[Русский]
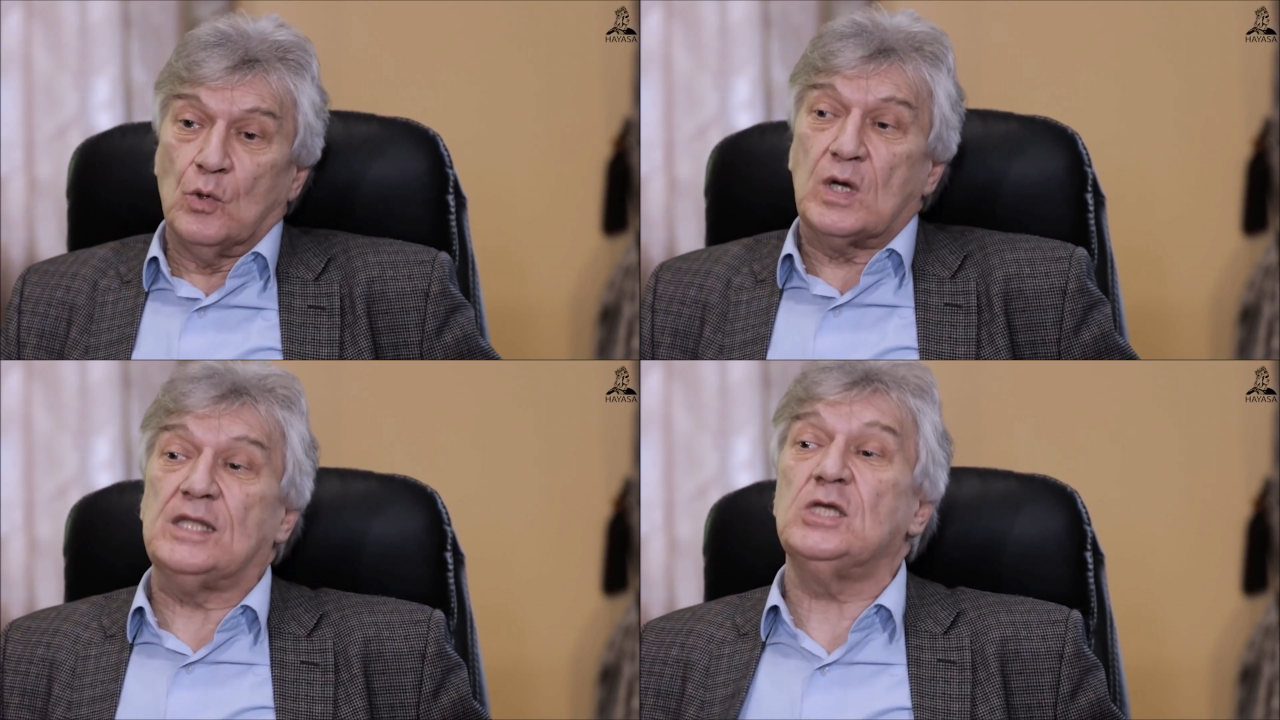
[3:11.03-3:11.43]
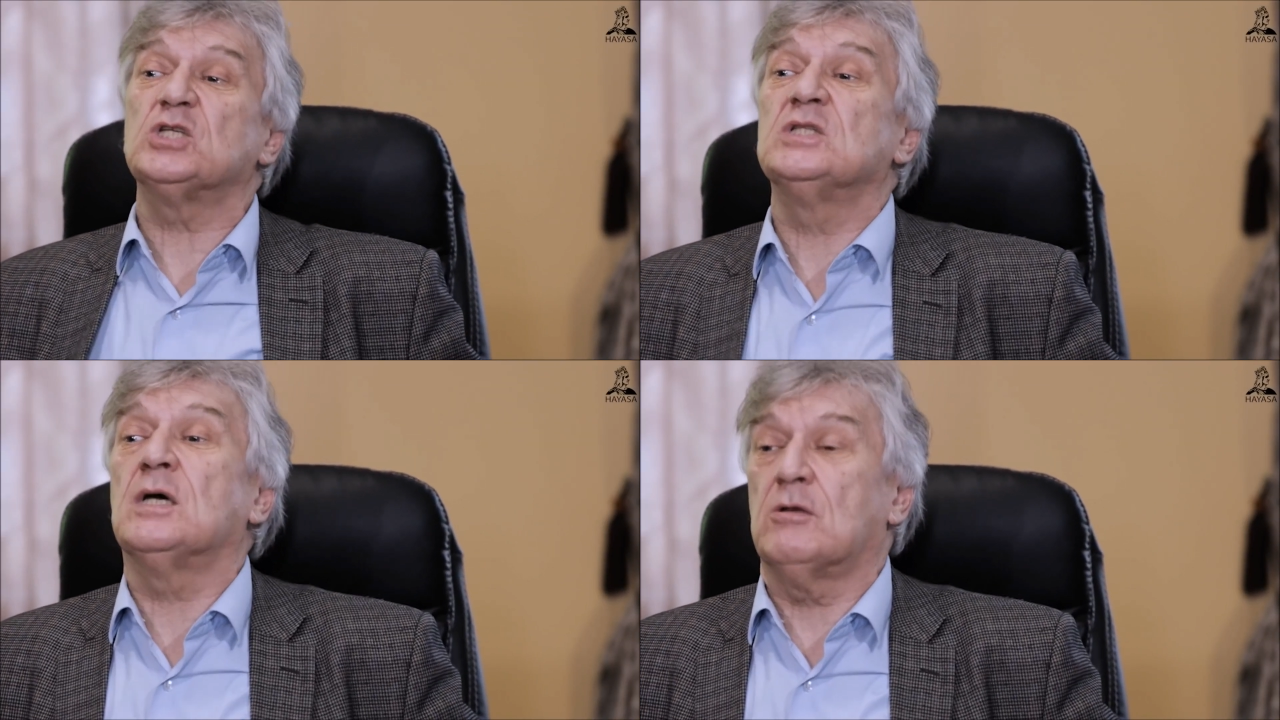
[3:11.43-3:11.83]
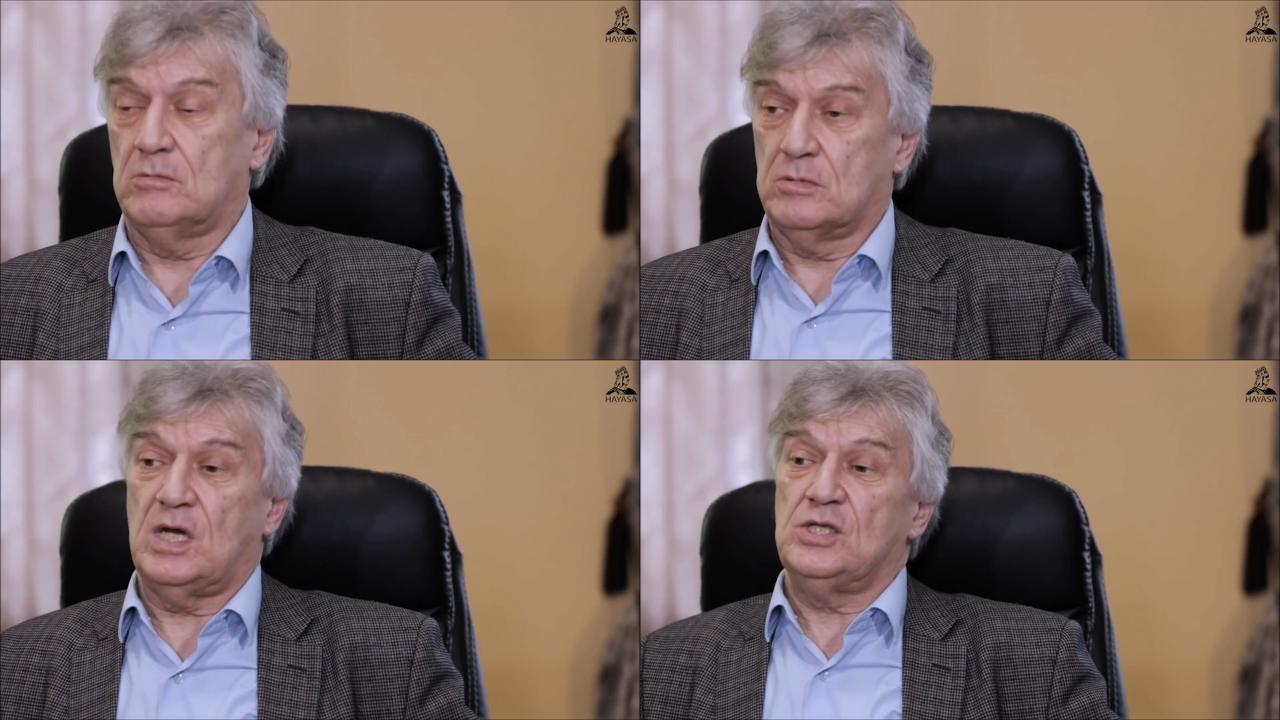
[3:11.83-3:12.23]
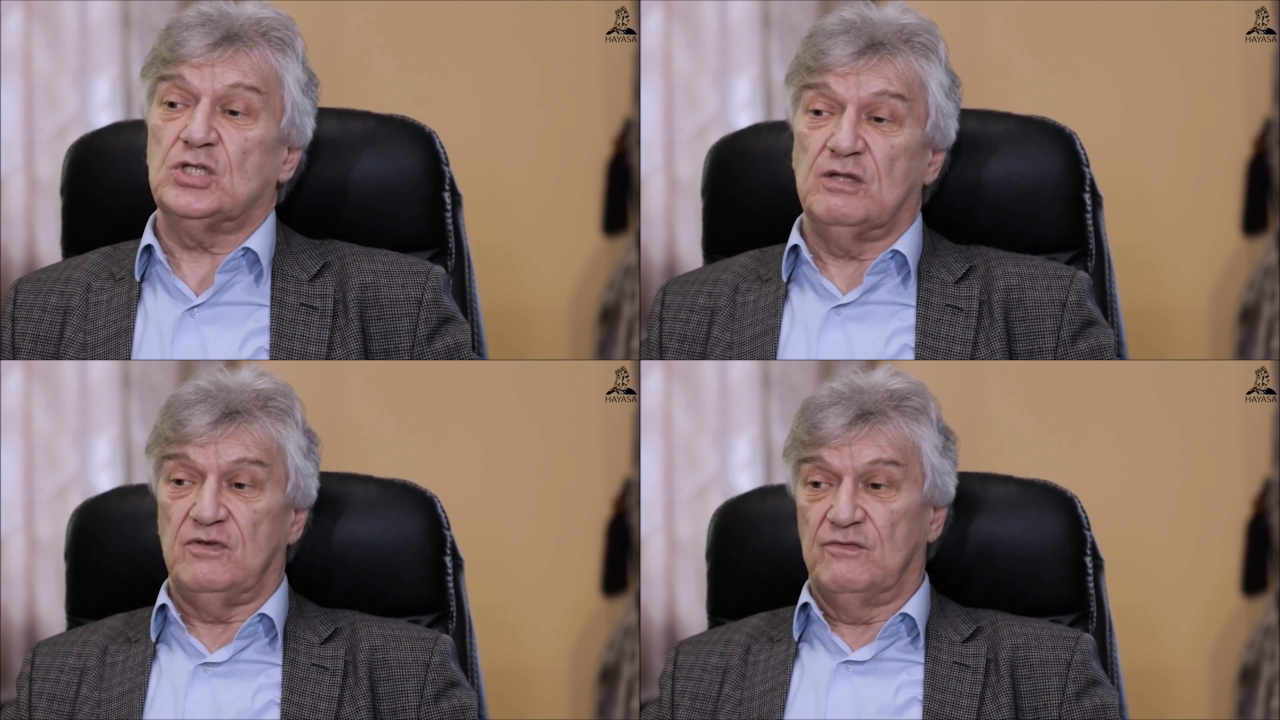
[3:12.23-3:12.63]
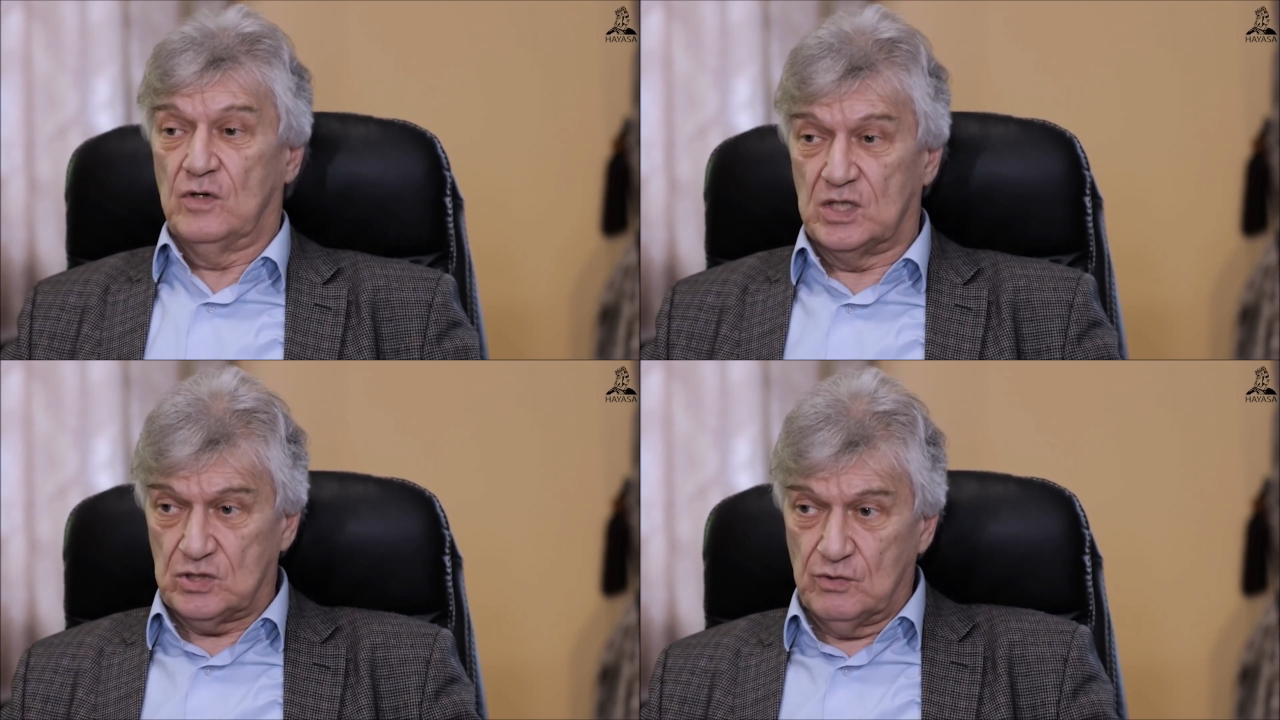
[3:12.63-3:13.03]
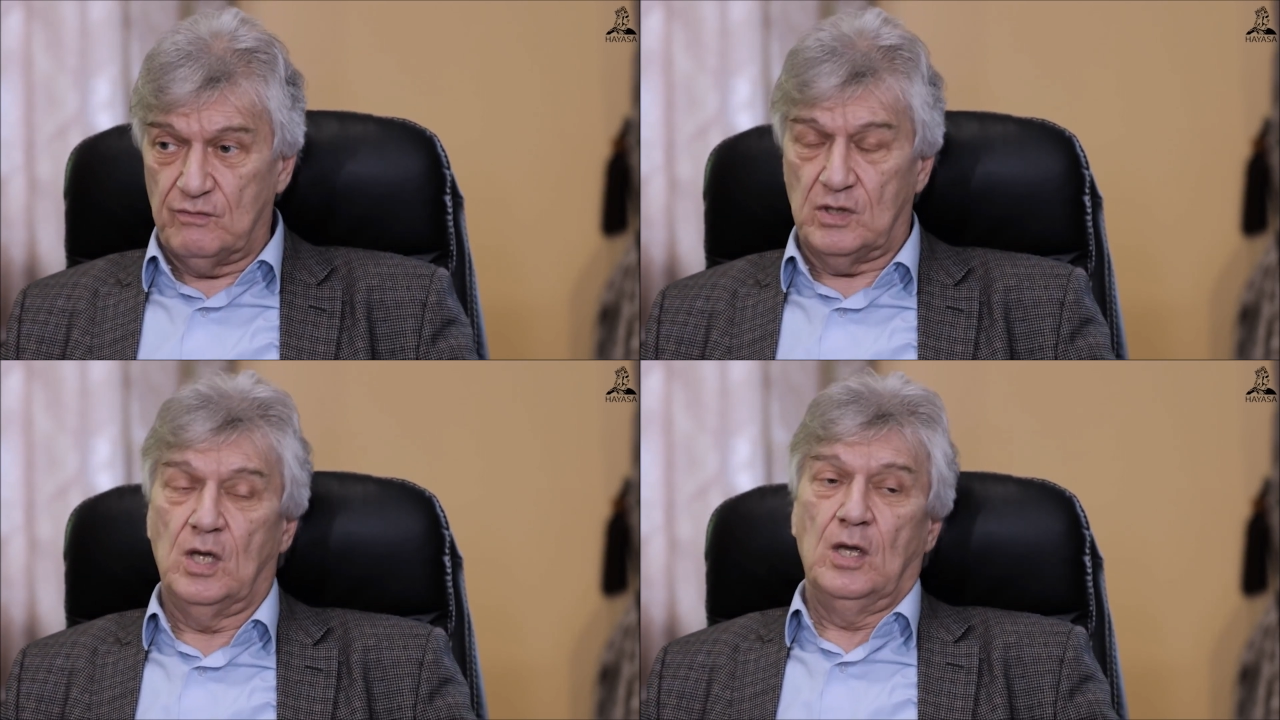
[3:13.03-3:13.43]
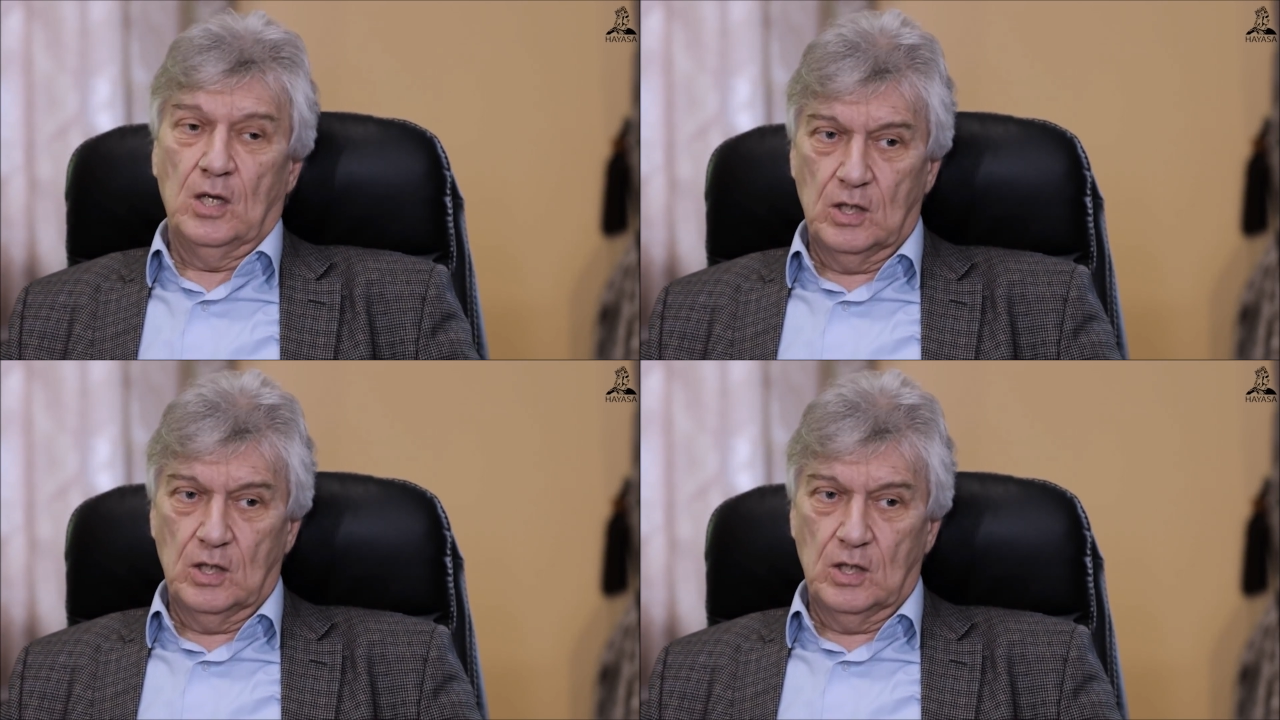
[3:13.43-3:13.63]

но, конечно, конечно в его основе